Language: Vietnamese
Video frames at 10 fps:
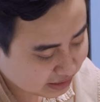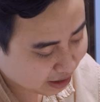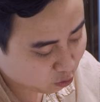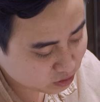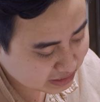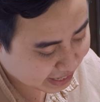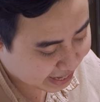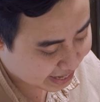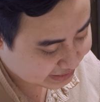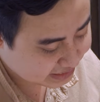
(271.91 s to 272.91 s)
lau
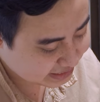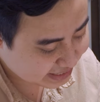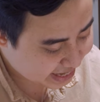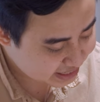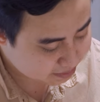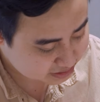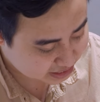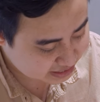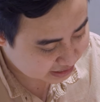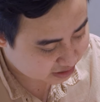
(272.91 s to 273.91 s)
nhà thì đây các bạn
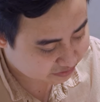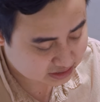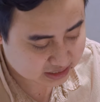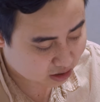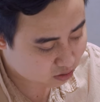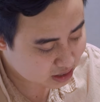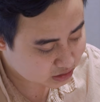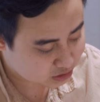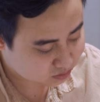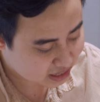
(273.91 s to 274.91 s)
thấy rằng là ở phía sau á,
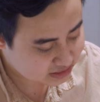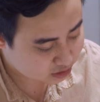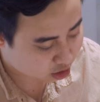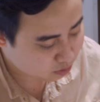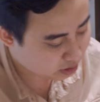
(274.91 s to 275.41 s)
thì chúng ta sẽ có